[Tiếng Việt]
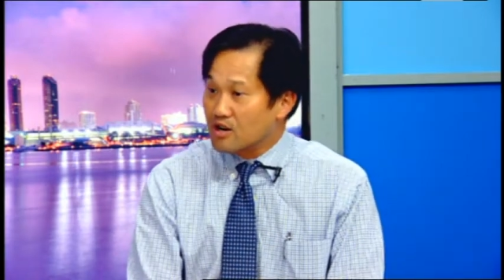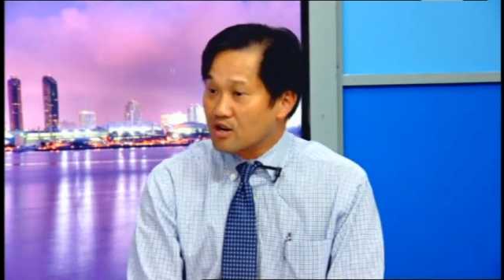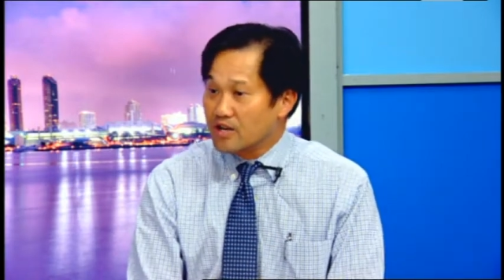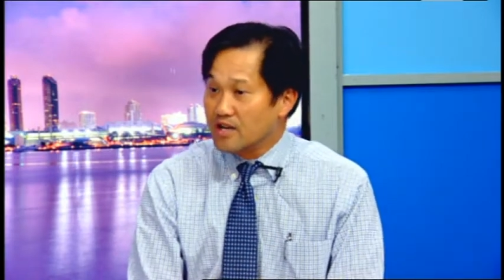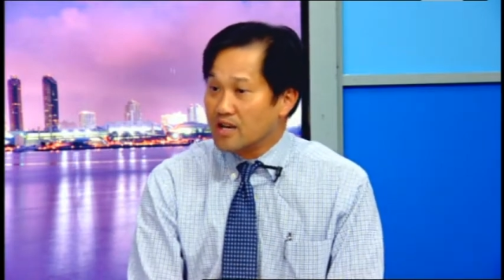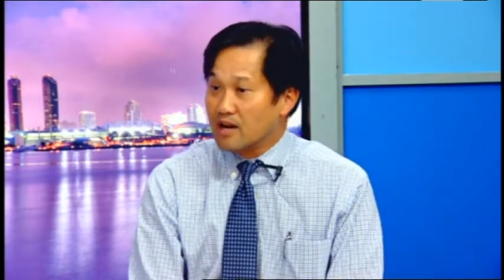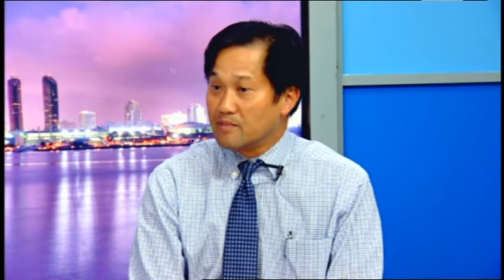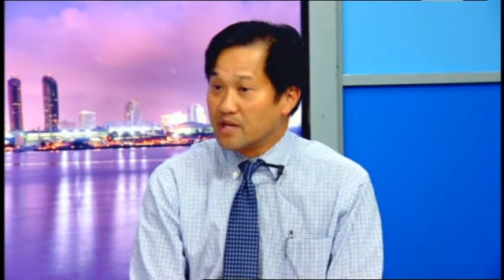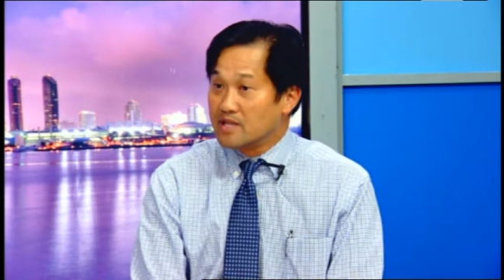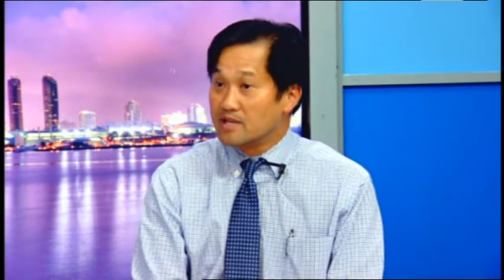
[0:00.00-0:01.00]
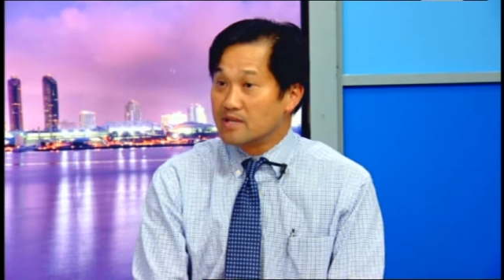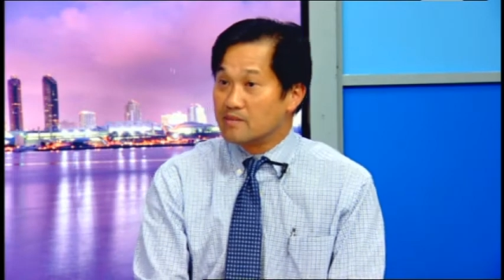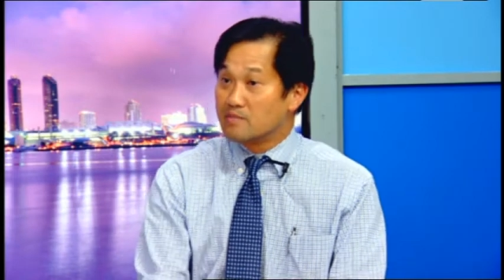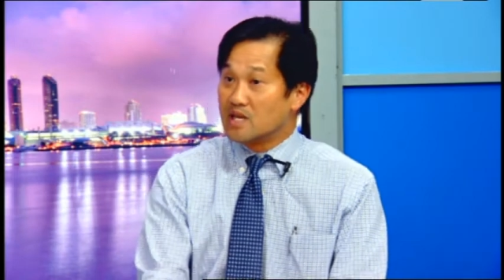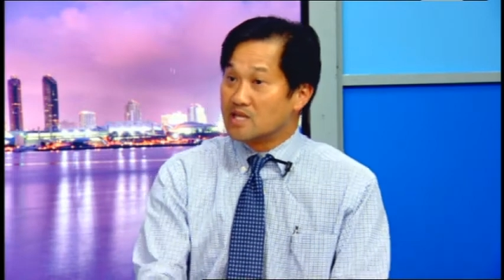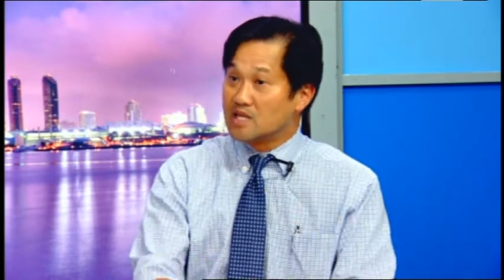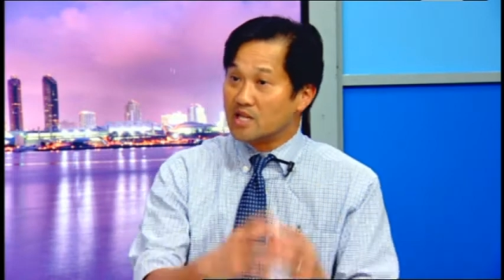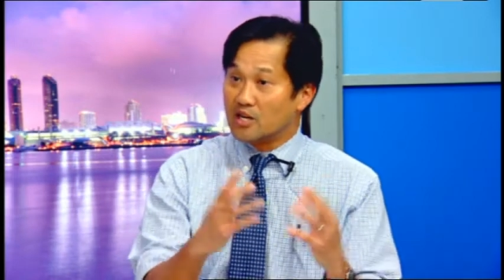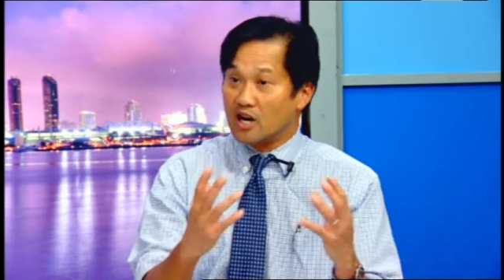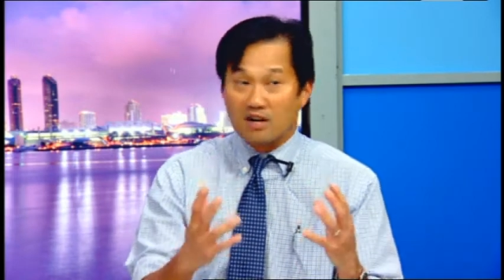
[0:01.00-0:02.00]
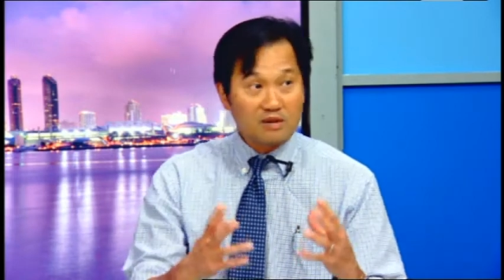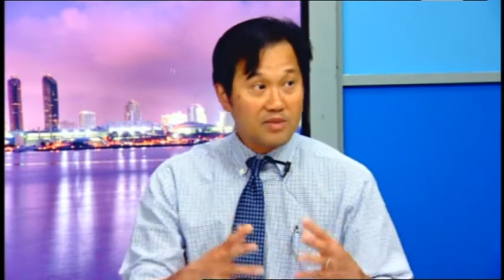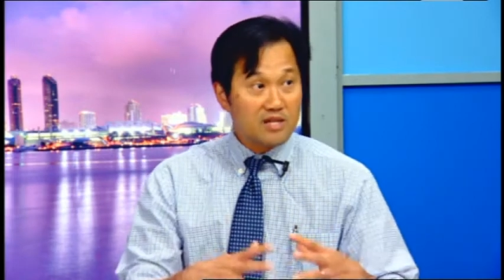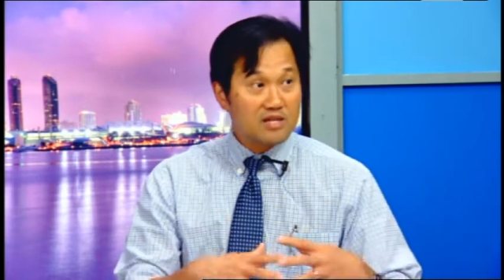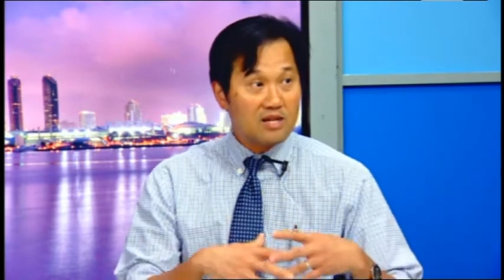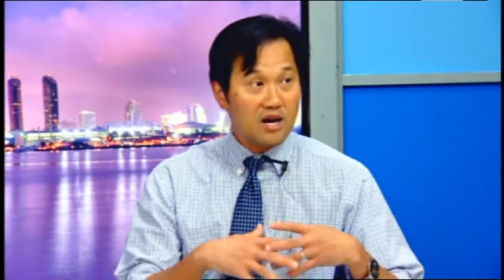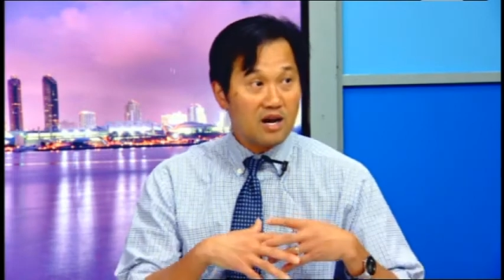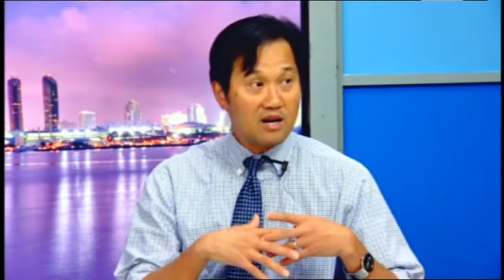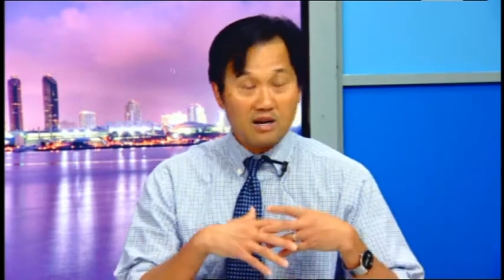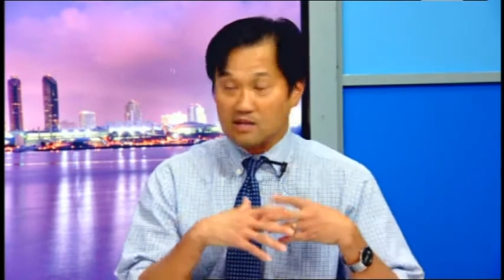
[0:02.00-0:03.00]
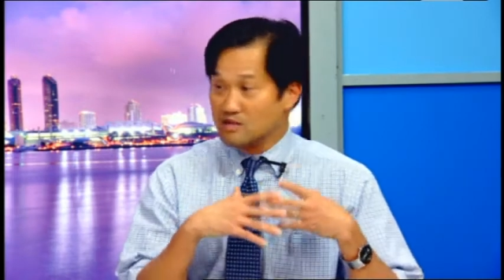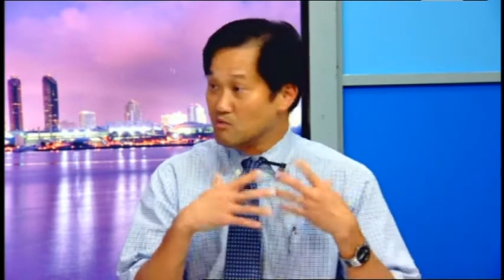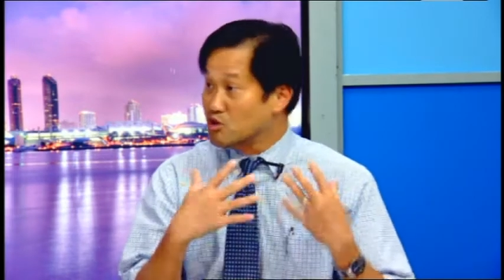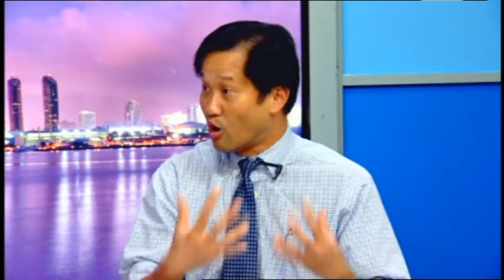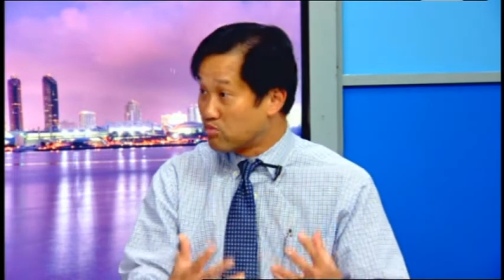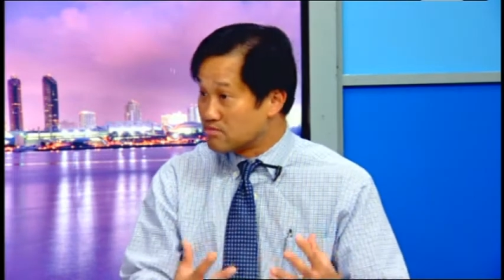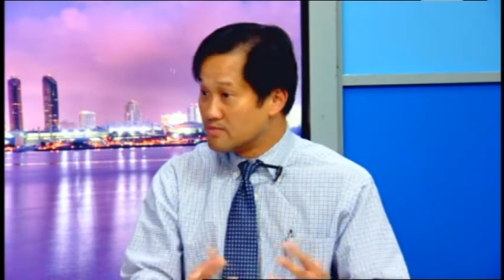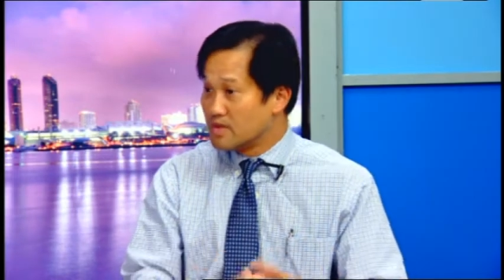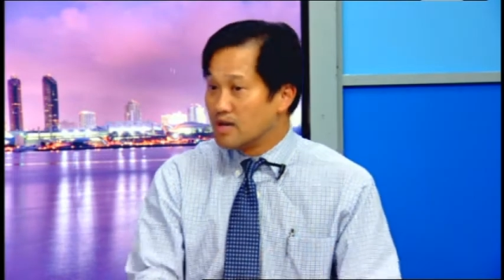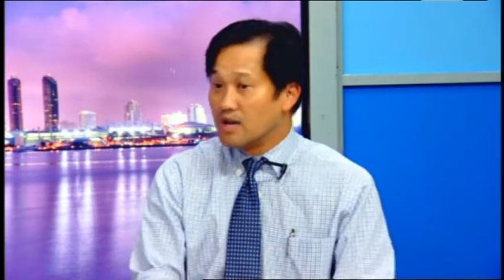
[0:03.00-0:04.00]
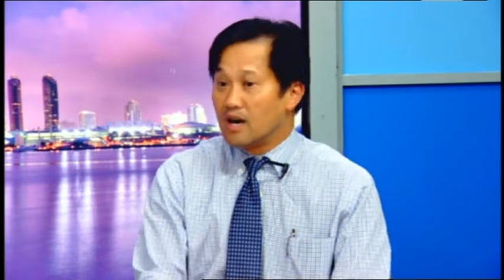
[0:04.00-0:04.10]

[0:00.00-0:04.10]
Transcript: có thể là bị bệnh gì đó, nó bị uh, nhiễm trùng, right.